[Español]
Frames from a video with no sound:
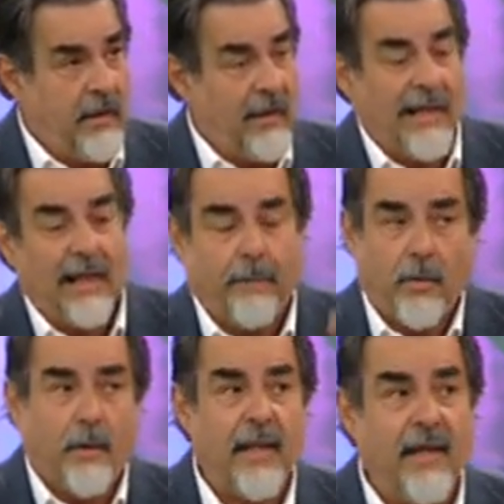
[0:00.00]
que la
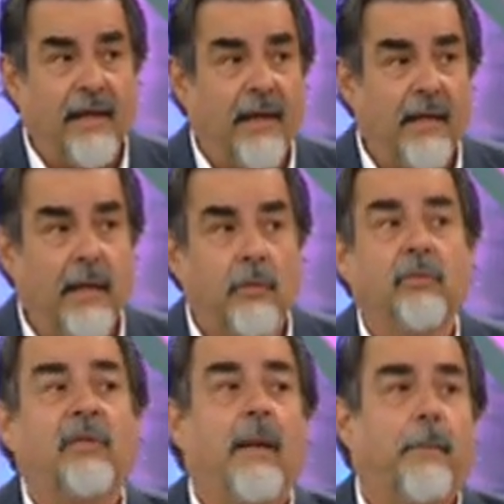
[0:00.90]
probabilidad de caer es de un
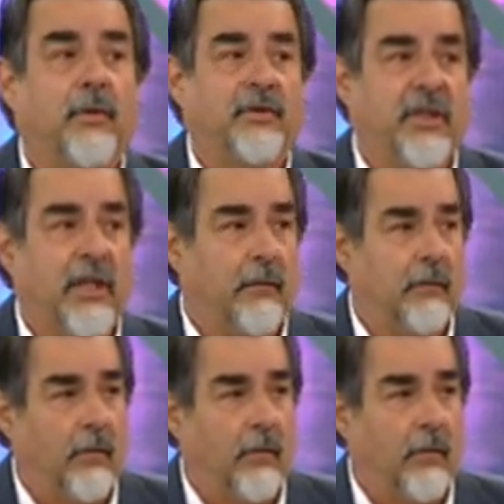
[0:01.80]
3%,